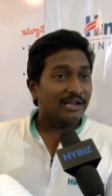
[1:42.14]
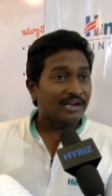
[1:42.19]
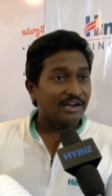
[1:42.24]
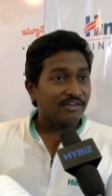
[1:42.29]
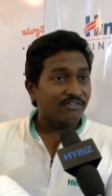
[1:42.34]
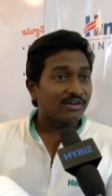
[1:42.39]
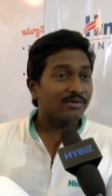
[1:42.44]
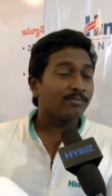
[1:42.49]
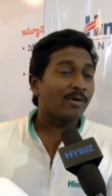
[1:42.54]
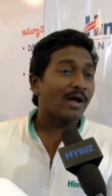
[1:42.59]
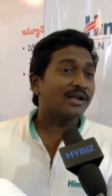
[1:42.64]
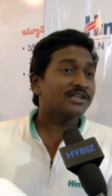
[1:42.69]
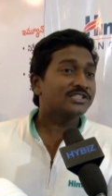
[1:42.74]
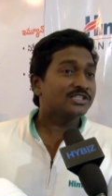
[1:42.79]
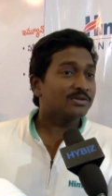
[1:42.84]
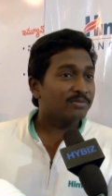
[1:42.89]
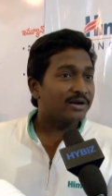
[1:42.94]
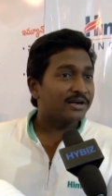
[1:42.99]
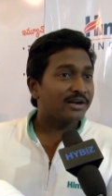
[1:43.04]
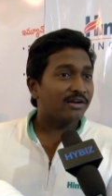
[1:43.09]
లివర్ బాగా
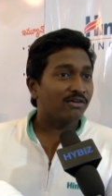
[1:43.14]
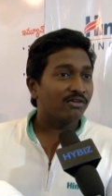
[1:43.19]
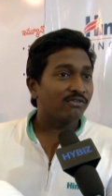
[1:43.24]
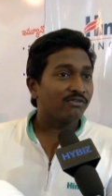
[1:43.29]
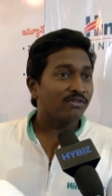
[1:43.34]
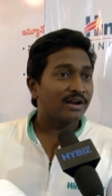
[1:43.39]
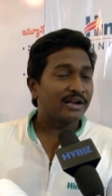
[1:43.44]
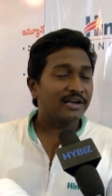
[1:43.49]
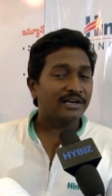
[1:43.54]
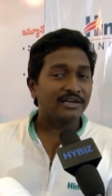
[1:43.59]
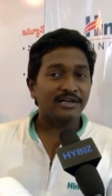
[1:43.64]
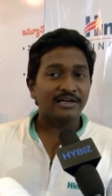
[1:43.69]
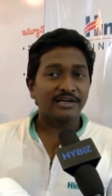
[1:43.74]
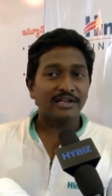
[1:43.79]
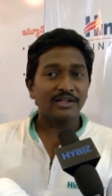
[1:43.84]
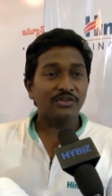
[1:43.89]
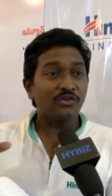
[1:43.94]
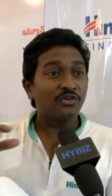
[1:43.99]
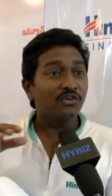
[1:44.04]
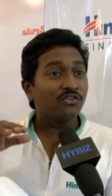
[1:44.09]
స్టిమ్యులేట్ అవ్వడం వల్ల
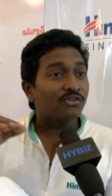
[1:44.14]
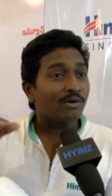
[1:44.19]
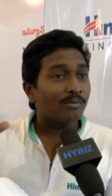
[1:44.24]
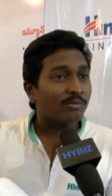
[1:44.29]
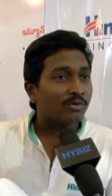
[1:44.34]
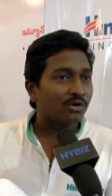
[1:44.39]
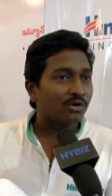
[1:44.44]
ఏంటంటే యూనిఫామ్